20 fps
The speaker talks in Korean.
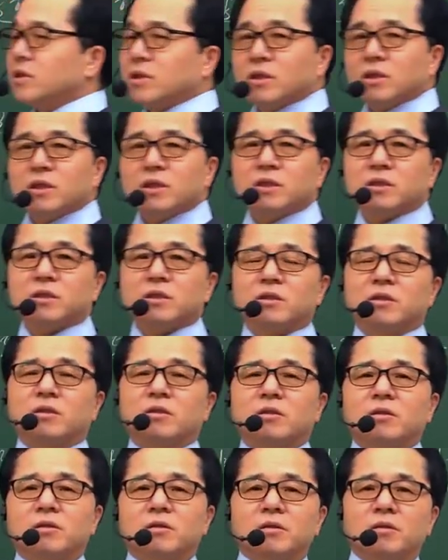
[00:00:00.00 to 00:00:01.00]
있는 거예요.
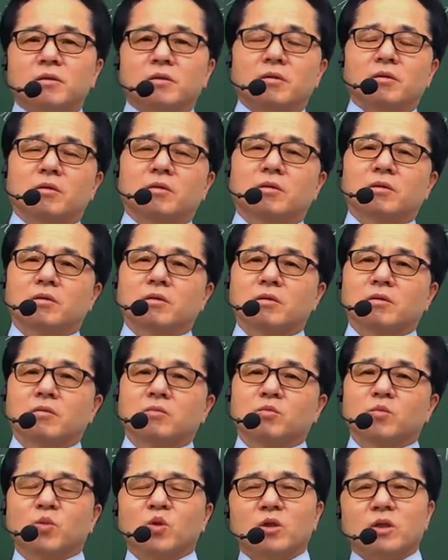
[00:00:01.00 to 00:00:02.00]
지금.
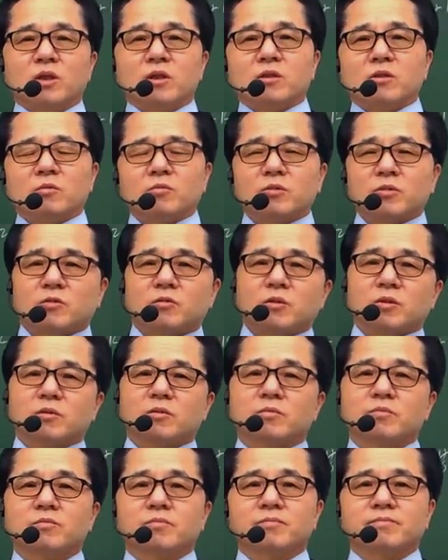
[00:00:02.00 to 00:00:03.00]
뭔가 있어 보이고.
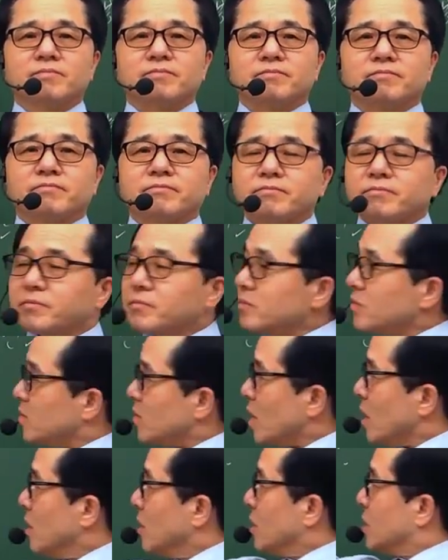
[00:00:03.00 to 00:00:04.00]

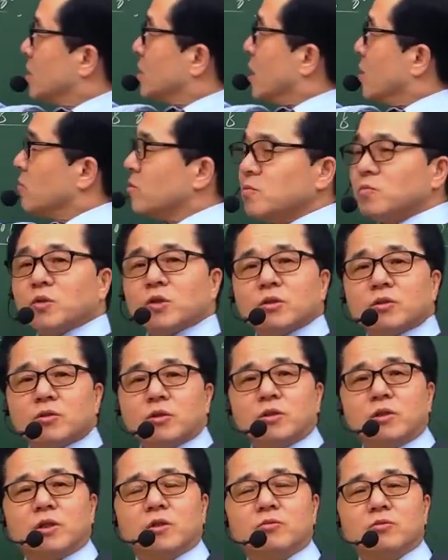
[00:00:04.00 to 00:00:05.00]
3은 뭐예요?
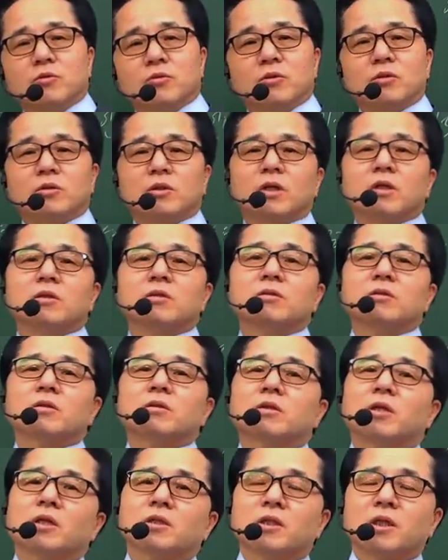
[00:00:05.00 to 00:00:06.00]
절대온도 0에는
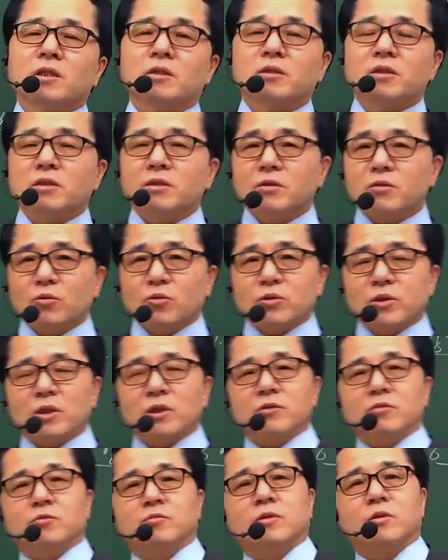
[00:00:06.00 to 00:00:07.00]
대자연계에서는
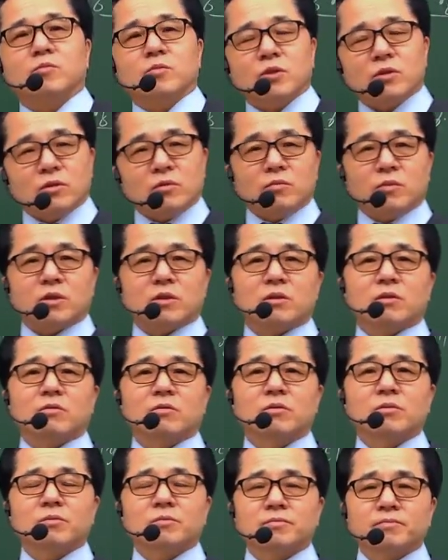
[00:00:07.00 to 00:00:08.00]
도달할 수 없다. 뭐 이런 말이
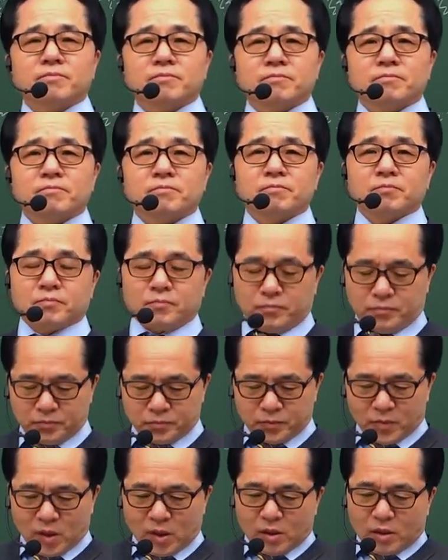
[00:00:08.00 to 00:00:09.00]
있고.
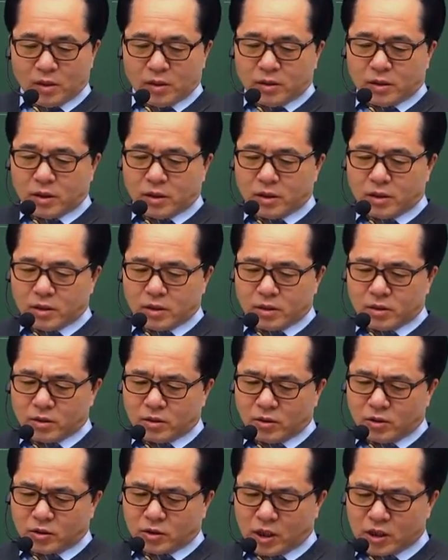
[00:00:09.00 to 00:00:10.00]
예,
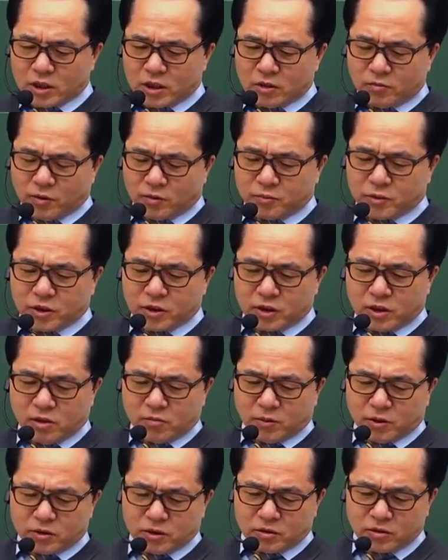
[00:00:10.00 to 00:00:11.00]
연력학 2법칙
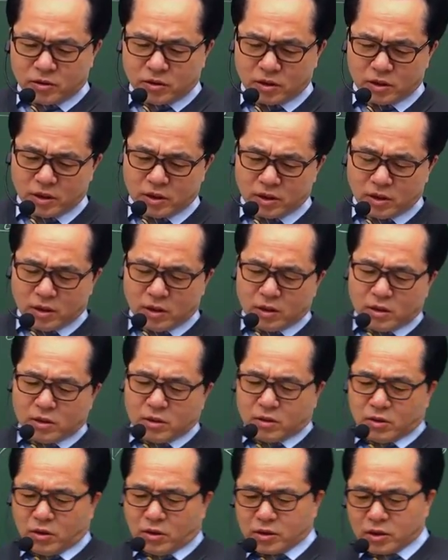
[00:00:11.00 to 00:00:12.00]
1번이죠. 예.
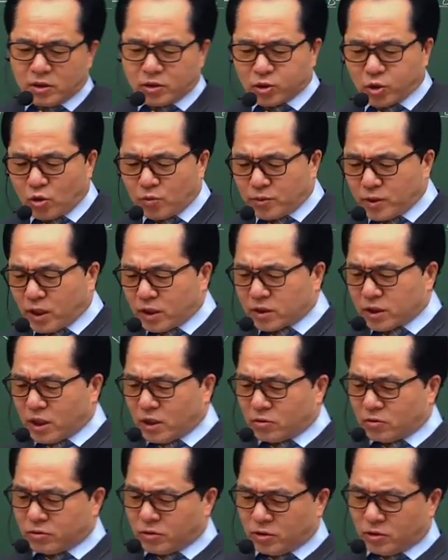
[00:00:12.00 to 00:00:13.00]
열을 소비하지
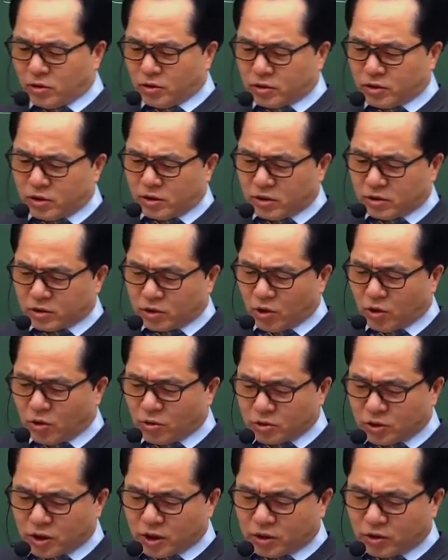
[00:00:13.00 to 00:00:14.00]
않고는 열을
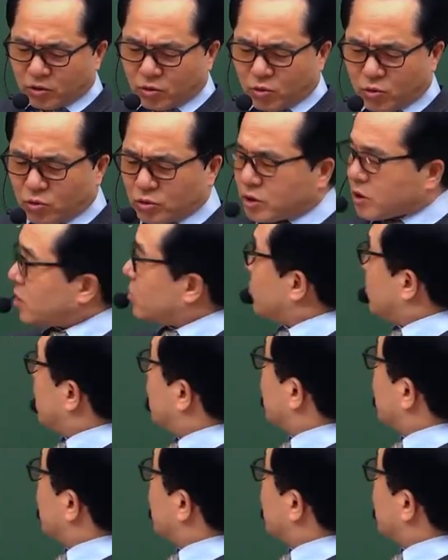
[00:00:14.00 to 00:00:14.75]
저온체에서 고온체로